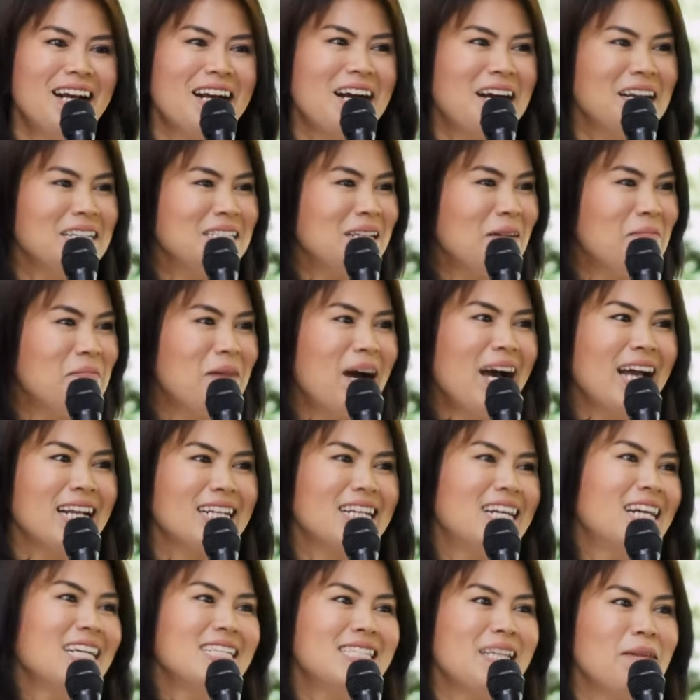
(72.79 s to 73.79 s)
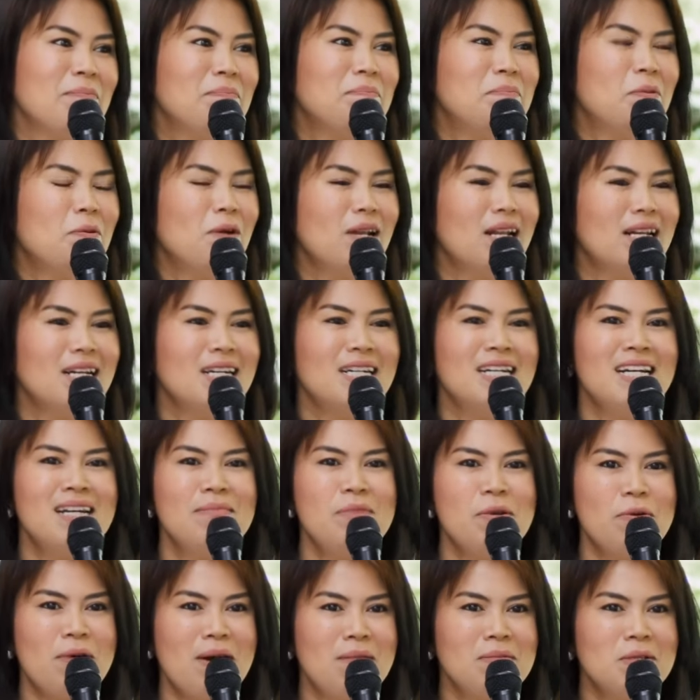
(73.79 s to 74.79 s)
เคยสัมผัสเคยเจ็บปวดแล้วก็เคย
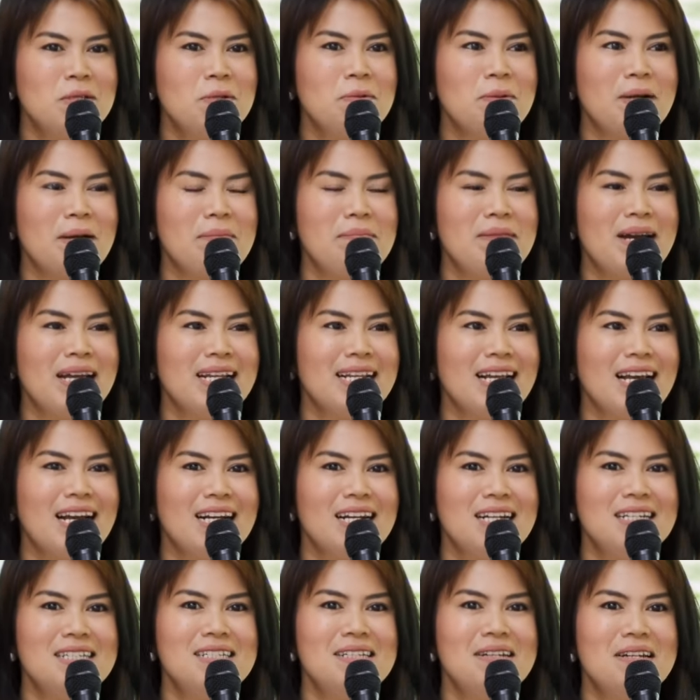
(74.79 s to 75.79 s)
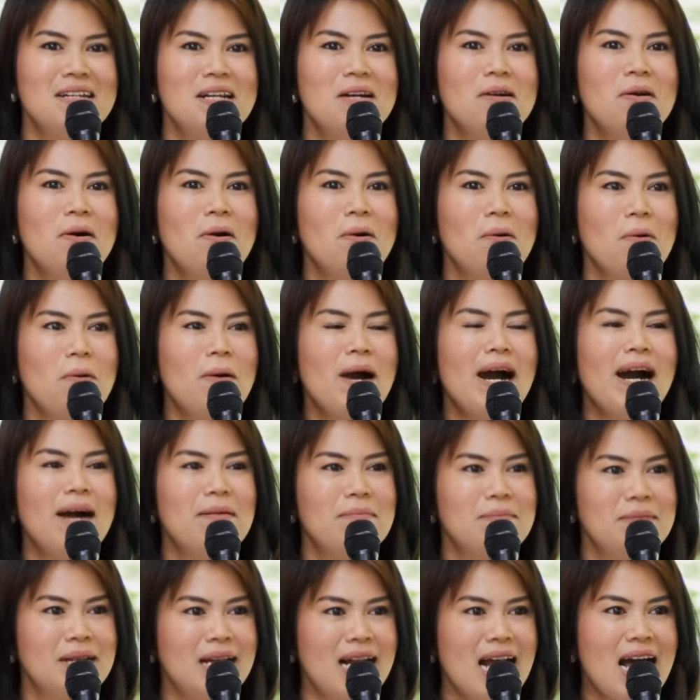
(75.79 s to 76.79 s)
มีความสุขกับมันค่ะก็คือเรื่องของควา
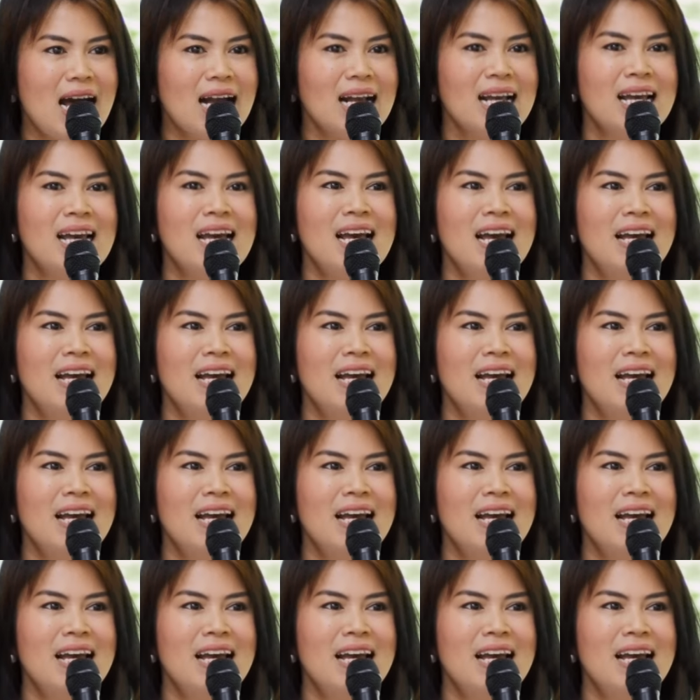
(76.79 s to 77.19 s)
มรัก